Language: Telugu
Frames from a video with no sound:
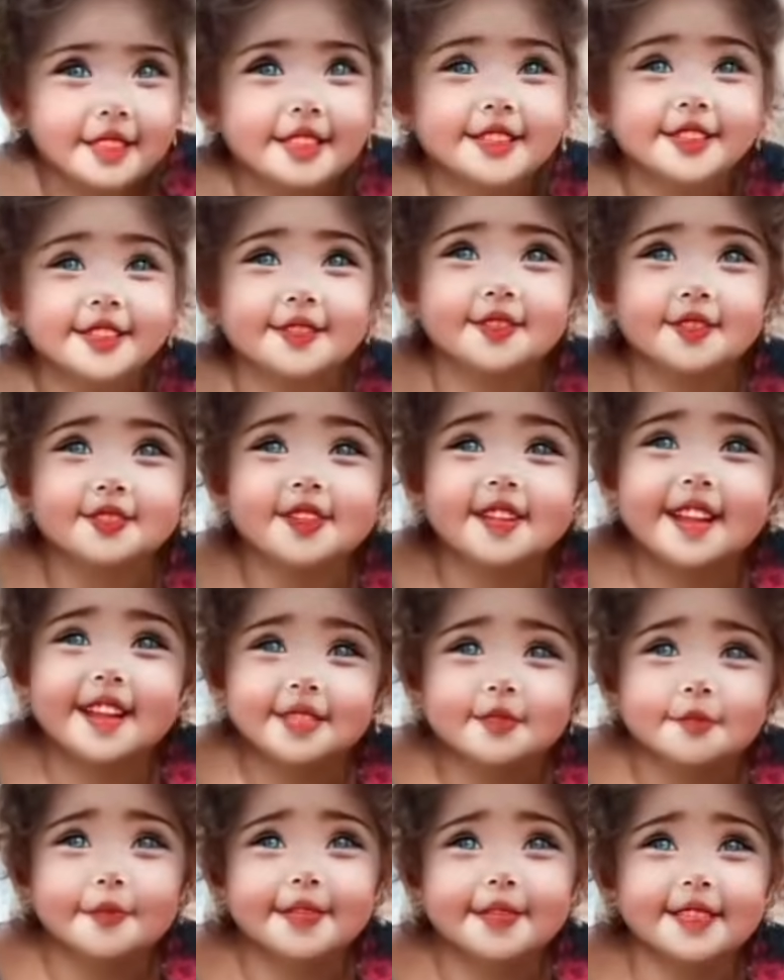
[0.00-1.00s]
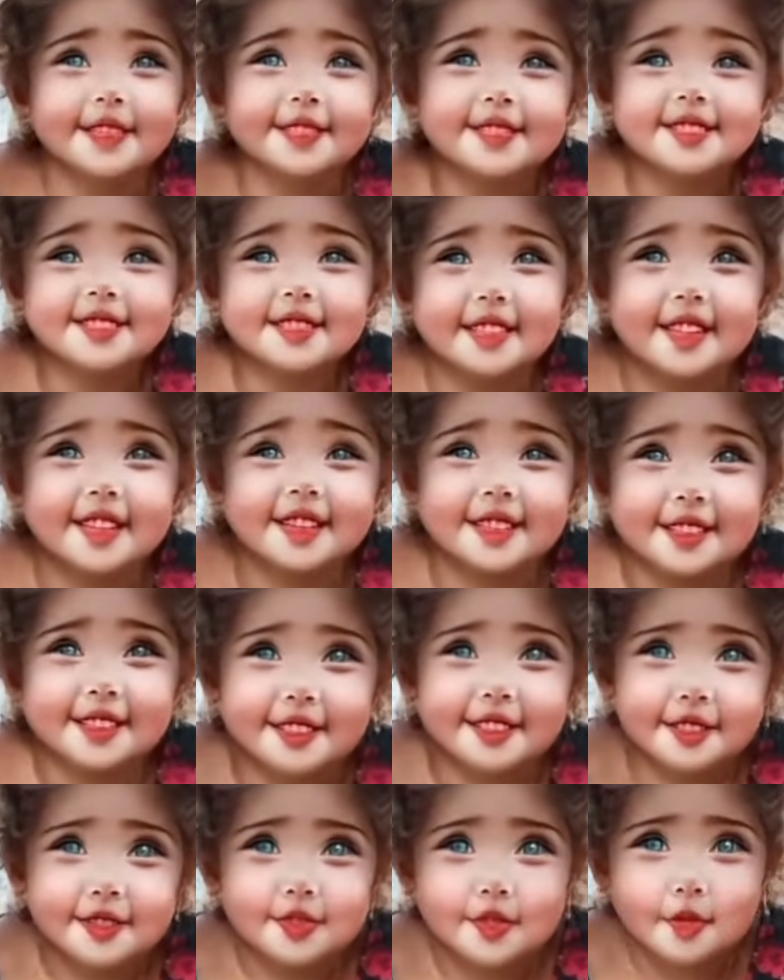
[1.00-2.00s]
ఈరోజు హాస్పిటల్కి తీసుకెళ్ళా కదండి
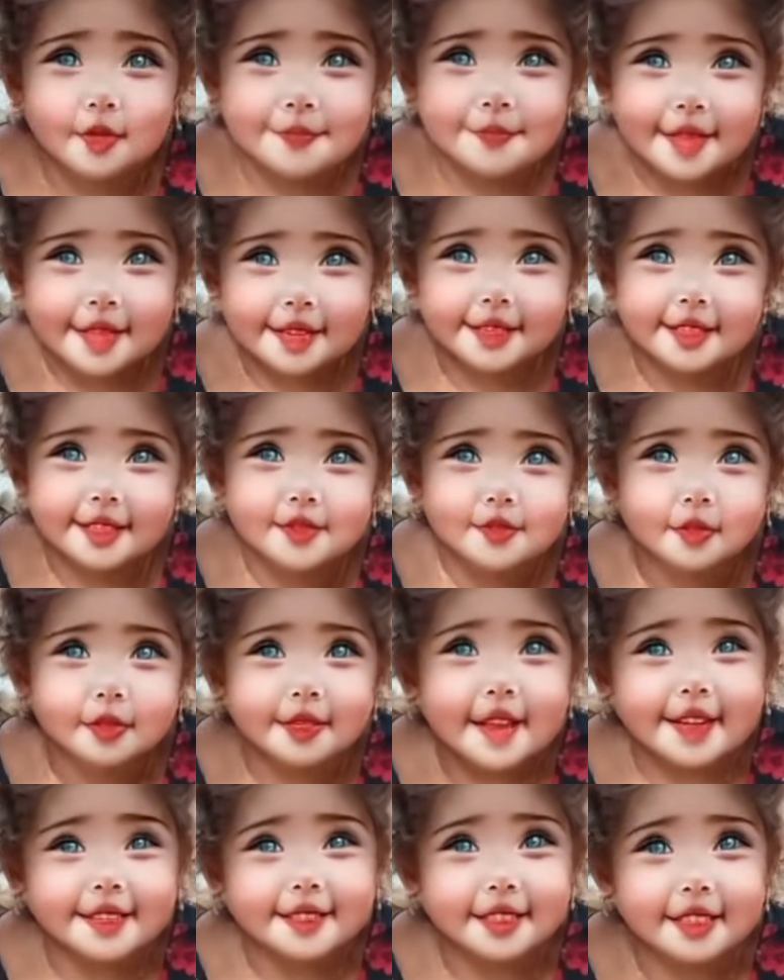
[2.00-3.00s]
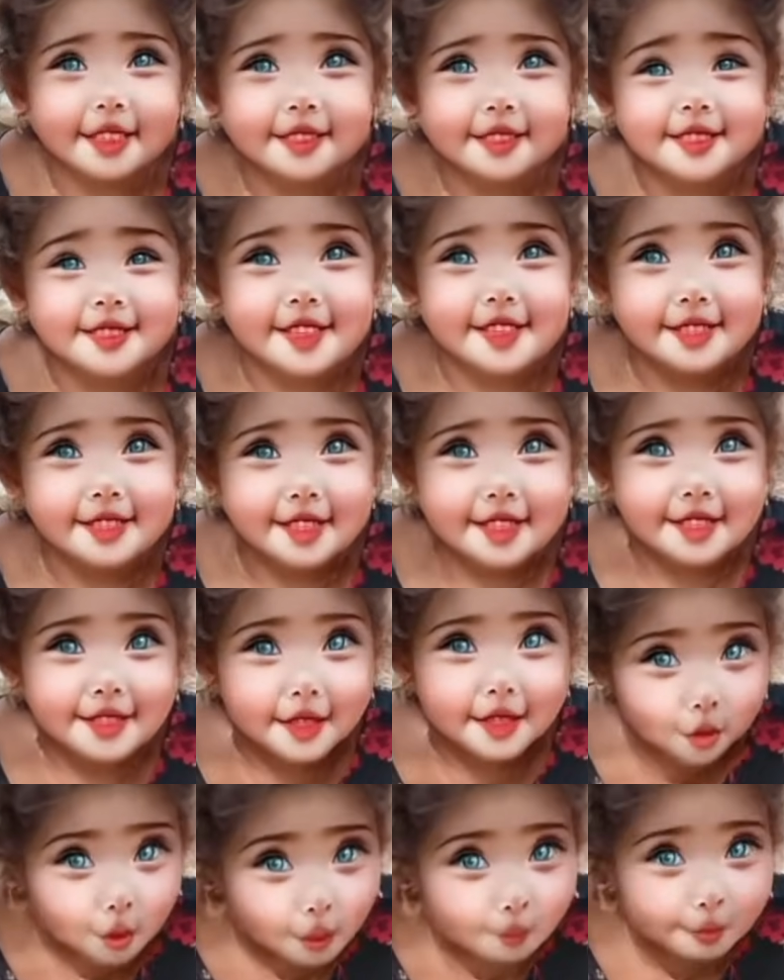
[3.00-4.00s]
సౌమ్యాని సో డాక్టర్ అయితే చెక్ చేసి
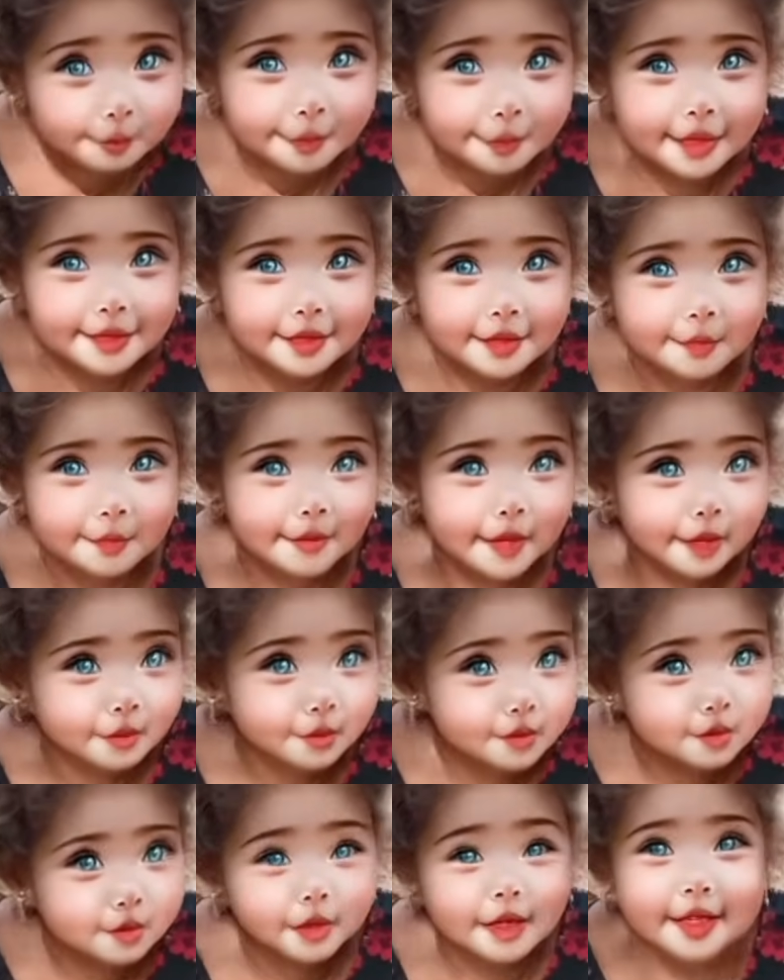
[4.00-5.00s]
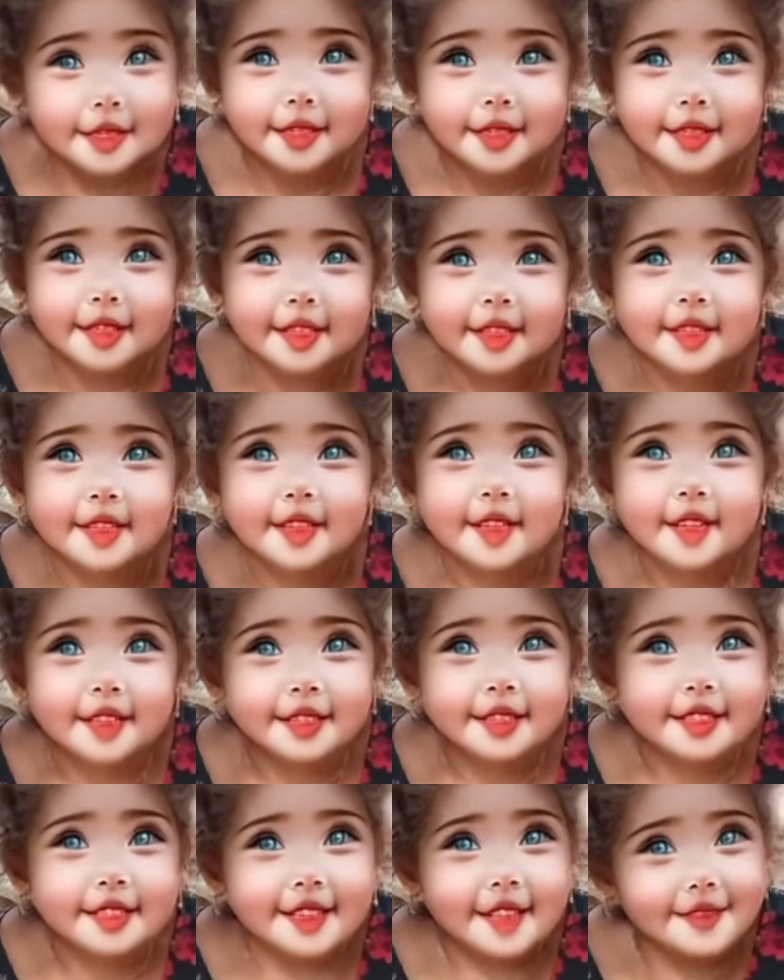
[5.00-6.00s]
లో బీపీ అని చెప్పాడు చూడండి
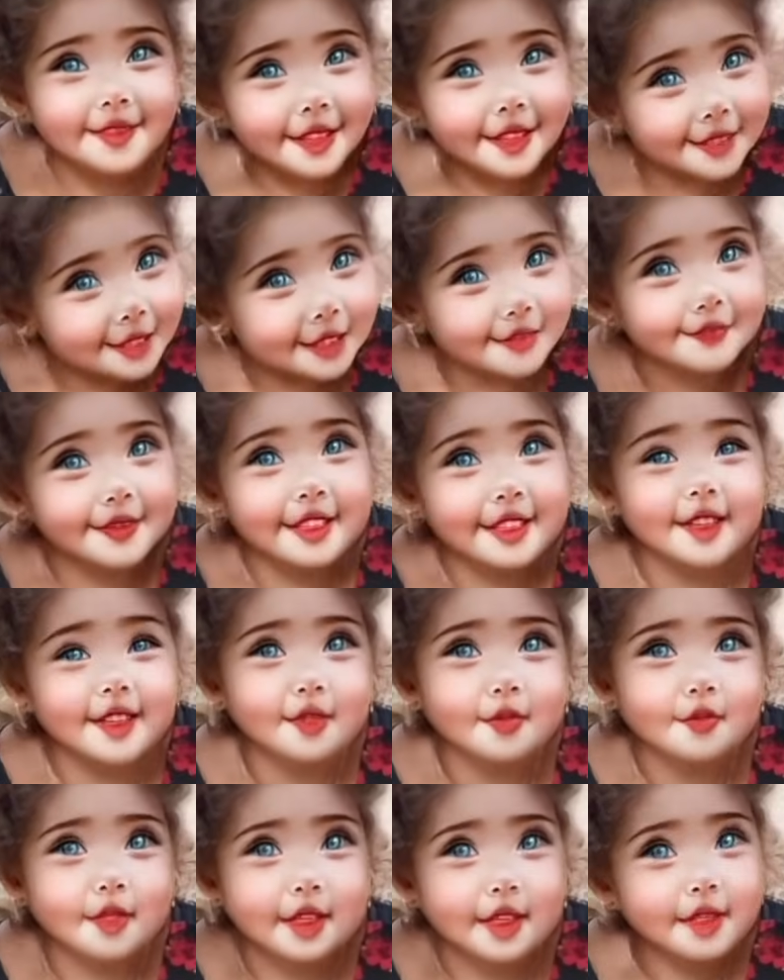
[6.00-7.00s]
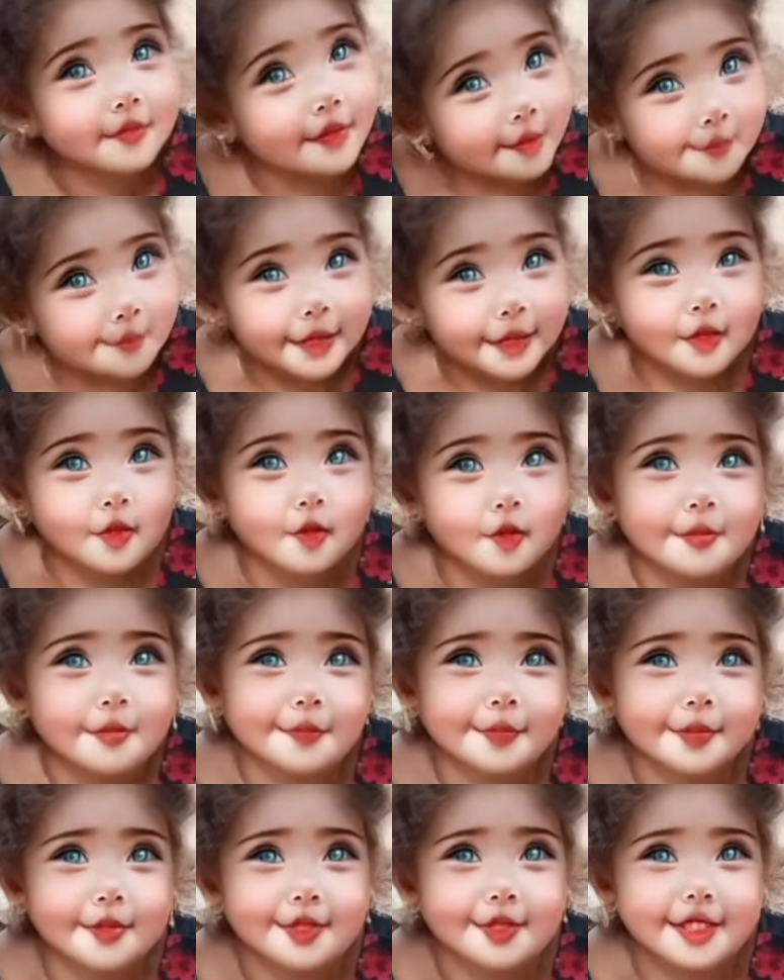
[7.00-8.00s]
నిండా దానికి ఇరవై ఏళ్ళు కూడా లేవు అప్పుడే లో బీపీ
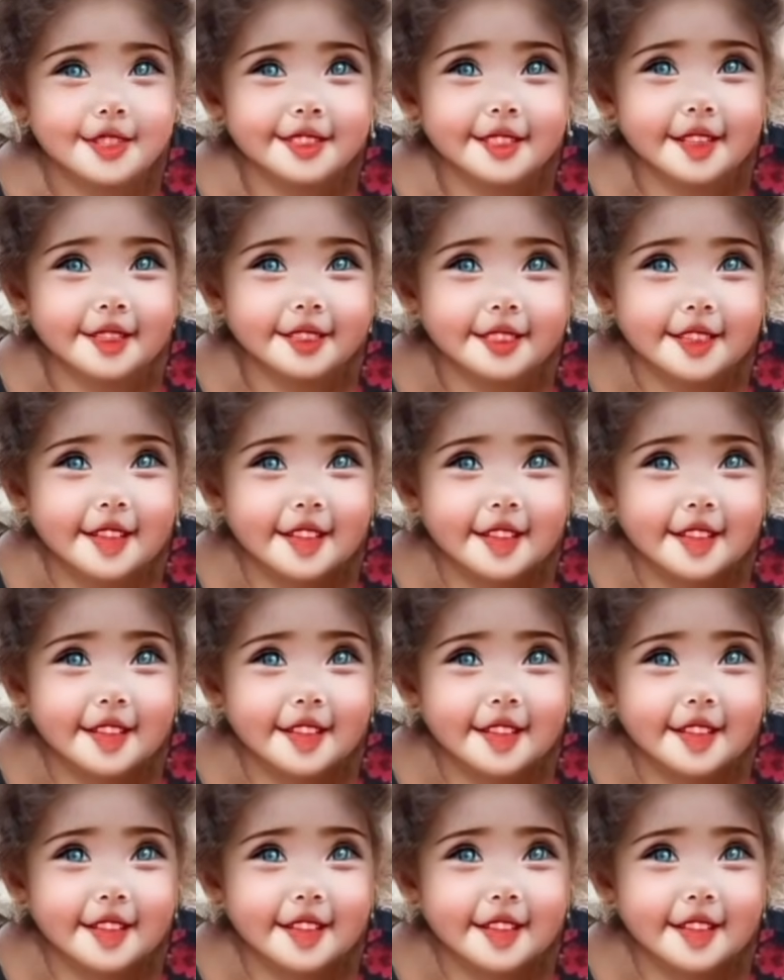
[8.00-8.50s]
వచ్చిందంట